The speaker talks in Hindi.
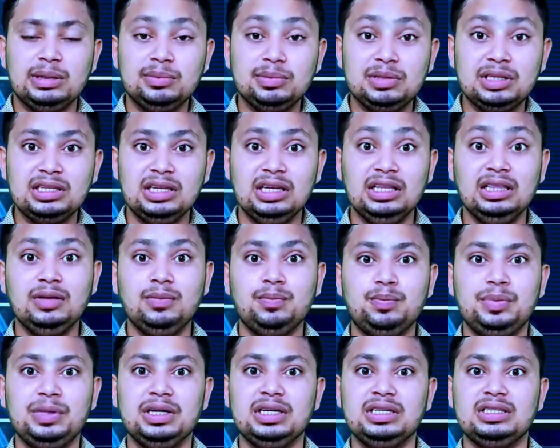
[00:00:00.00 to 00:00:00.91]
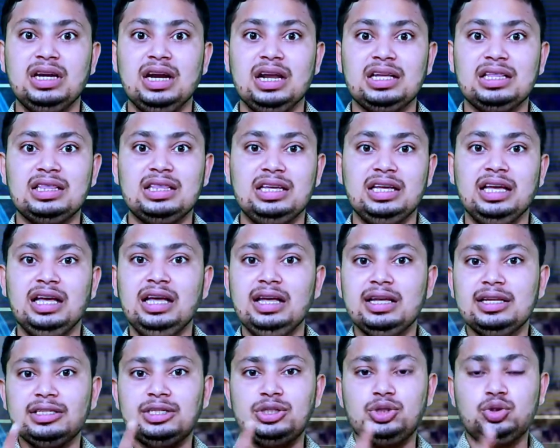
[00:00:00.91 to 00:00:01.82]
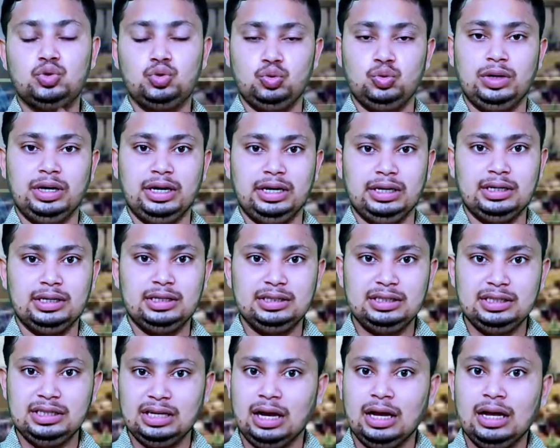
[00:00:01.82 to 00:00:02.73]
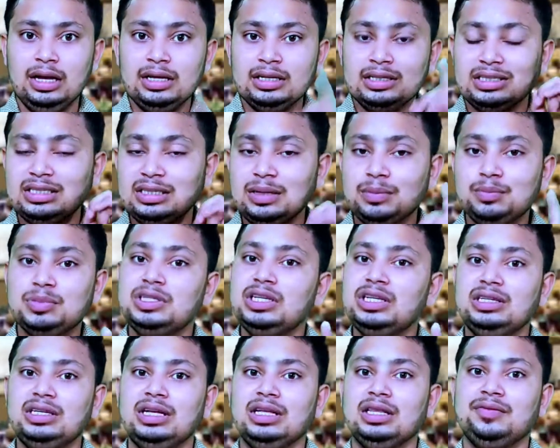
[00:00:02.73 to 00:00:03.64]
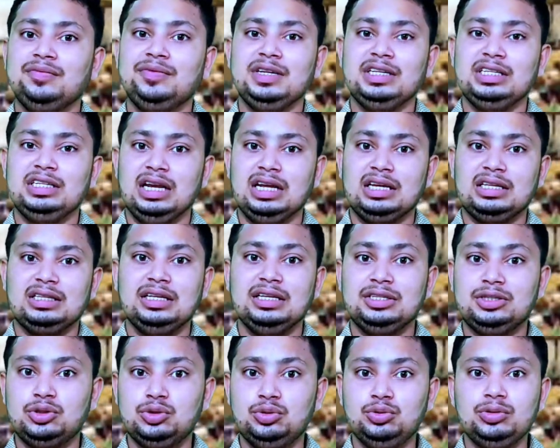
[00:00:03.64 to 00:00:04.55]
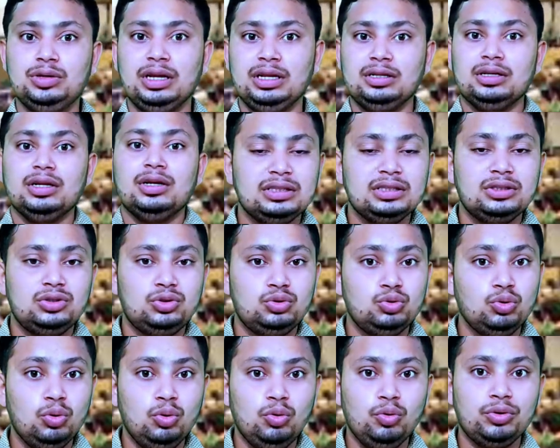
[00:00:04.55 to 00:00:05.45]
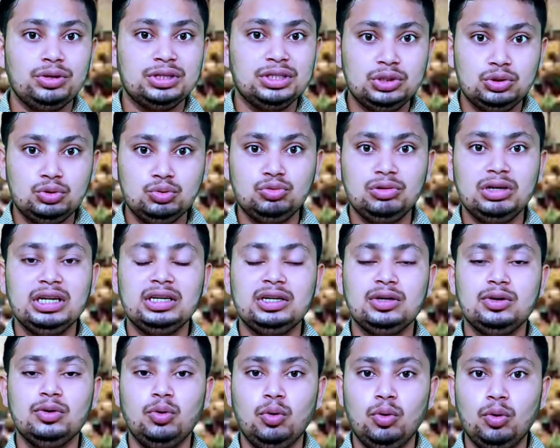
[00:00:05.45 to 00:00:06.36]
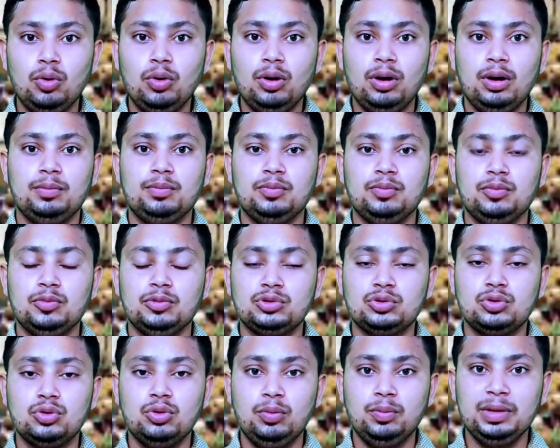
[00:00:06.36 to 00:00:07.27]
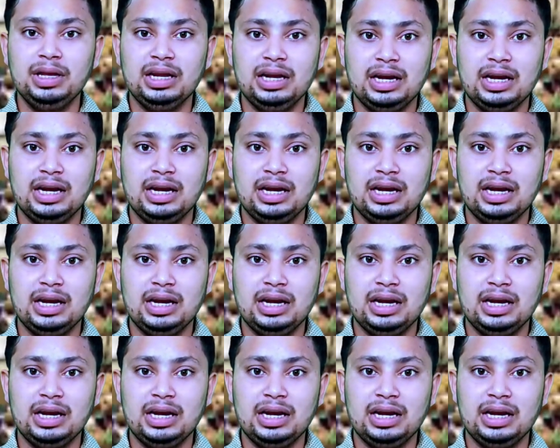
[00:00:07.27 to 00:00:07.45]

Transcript: सबसे ज़्यादा बेस्ट लगती है स्टूडेंट जी हाँ सबसे ज़्यादा बेस्ट लगती है स्टूडेंट जो लोग स्टूडेंट है वो उसको मैं